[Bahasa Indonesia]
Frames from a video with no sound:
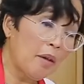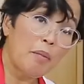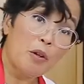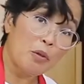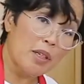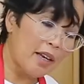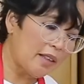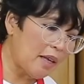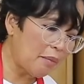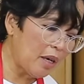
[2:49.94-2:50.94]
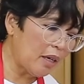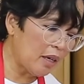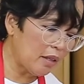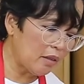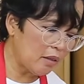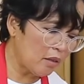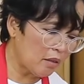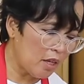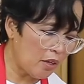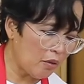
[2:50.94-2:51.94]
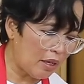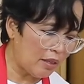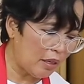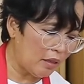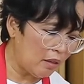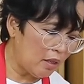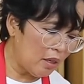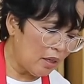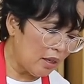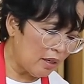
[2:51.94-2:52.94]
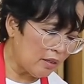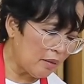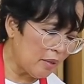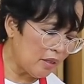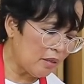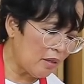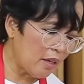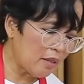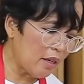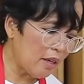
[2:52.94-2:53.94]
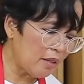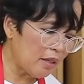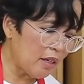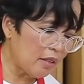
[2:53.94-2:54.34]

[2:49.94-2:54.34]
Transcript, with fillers: baru saya tambahkan sayurannya karena saya masih saya saya, saya